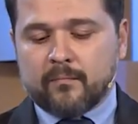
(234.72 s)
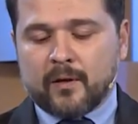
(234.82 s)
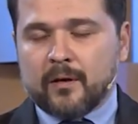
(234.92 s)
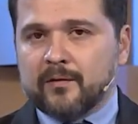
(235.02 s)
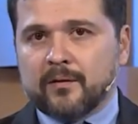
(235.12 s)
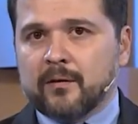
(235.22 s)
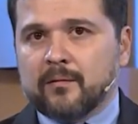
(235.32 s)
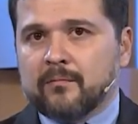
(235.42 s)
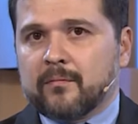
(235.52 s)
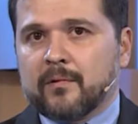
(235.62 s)
es,
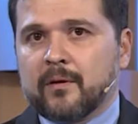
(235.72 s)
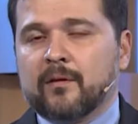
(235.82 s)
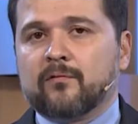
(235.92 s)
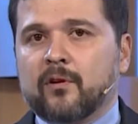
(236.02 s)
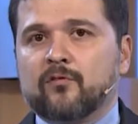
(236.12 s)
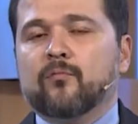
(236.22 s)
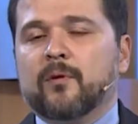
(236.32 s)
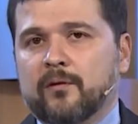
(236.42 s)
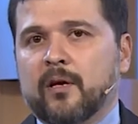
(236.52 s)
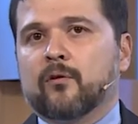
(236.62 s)
es, es un
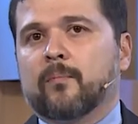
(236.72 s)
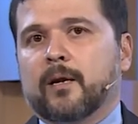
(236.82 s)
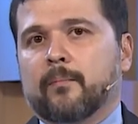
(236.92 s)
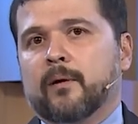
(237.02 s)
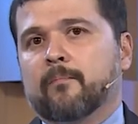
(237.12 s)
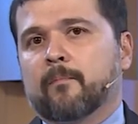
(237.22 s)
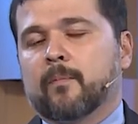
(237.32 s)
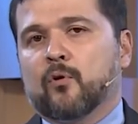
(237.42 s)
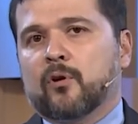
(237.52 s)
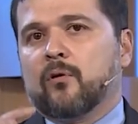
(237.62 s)
misterio para mí.
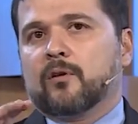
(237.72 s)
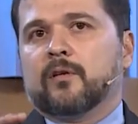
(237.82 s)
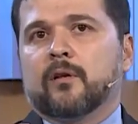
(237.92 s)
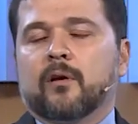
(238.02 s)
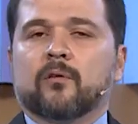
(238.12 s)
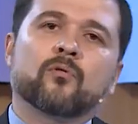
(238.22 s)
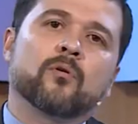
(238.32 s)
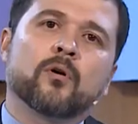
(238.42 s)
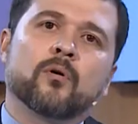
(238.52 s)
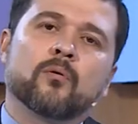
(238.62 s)
No quiero hacer de
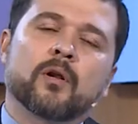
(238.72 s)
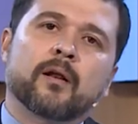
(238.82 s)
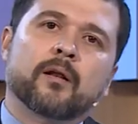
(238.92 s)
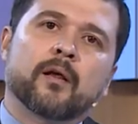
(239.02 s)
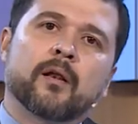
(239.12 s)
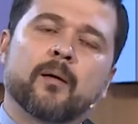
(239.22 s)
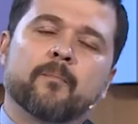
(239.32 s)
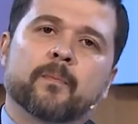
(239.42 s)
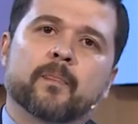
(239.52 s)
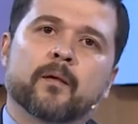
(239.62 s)
esto una regla,
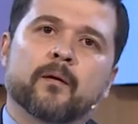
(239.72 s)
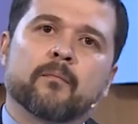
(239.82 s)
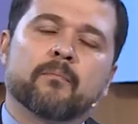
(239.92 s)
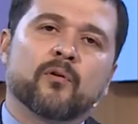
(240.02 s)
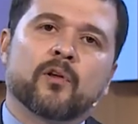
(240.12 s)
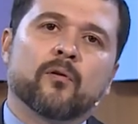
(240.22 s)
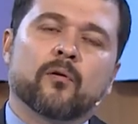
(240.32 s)
pero quiero